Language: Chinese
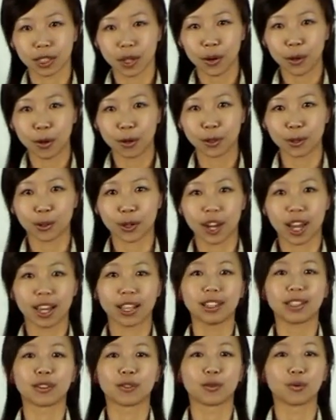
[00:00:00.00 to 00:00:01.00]
各位同
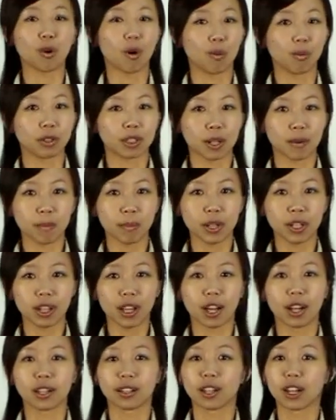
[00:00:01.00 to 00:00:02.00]
学，如果我们生病
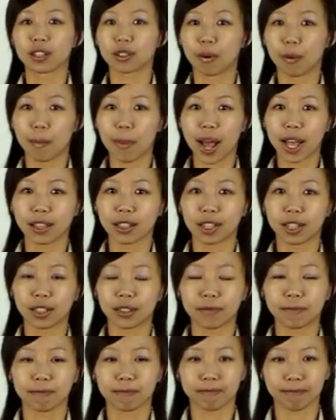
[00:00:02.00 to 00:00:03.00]
了，那怎么办
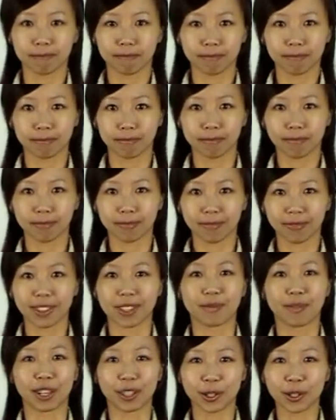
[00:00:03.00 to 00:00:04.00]
呢？
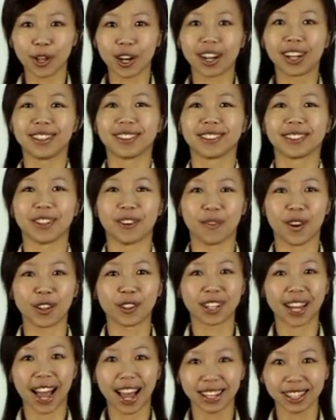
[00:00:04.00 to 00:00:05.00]
没错，我们
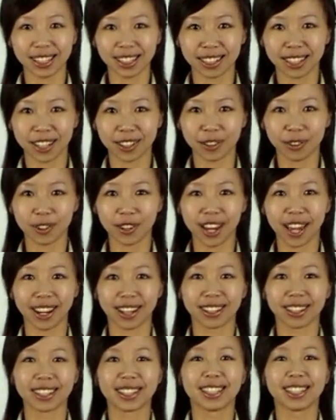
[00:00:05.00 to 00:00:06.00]
要去看医生，对不对？
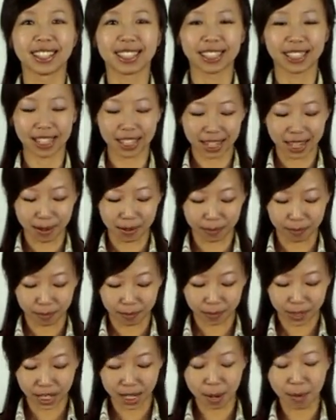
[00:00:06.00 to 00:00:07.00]
这个
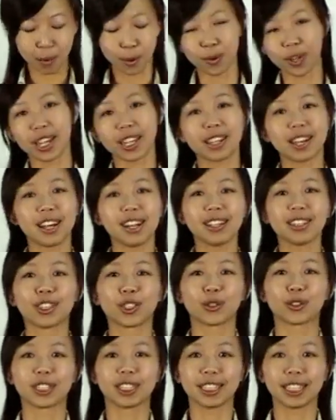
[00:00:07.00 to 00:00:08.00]
这个母音呢，
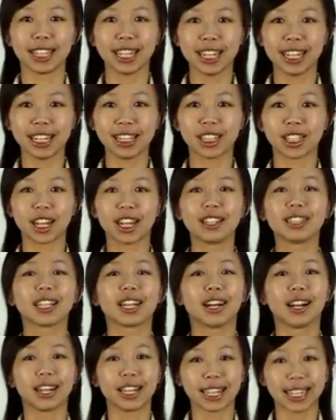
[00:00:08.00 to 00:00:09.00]
就是医生
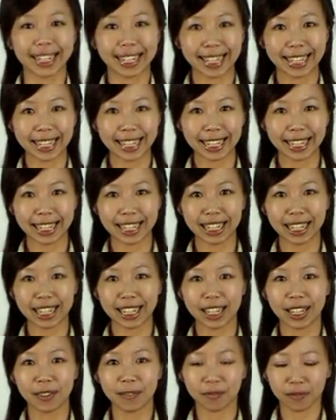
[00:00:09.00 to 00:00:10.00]
的
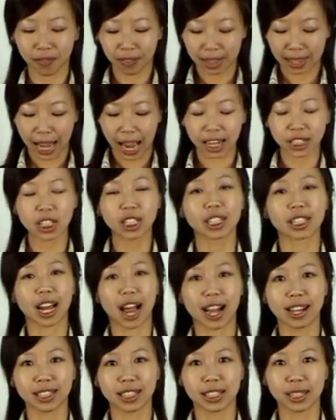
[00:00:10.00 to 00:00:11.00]
医，它是
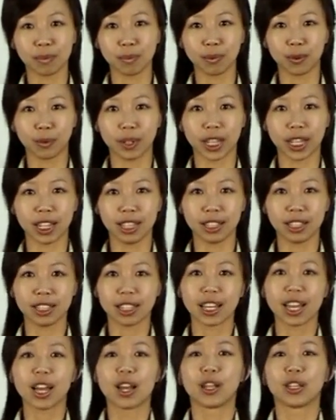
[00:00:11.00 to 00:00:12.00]
长颈母音。
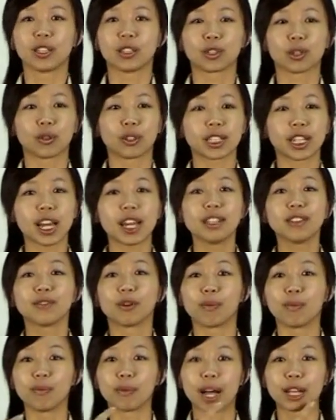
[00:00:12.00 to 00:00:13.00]
首先，
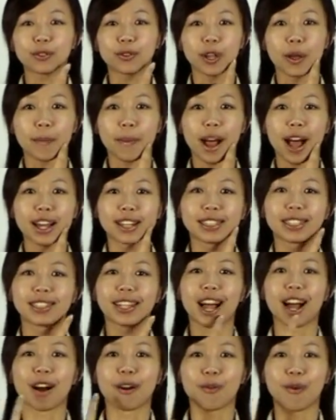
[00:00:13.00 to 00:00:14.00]
我们把嘴巴
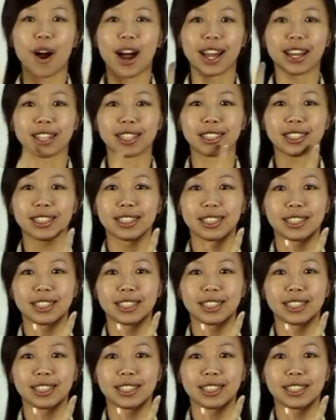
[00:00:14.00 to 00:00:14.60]
向外、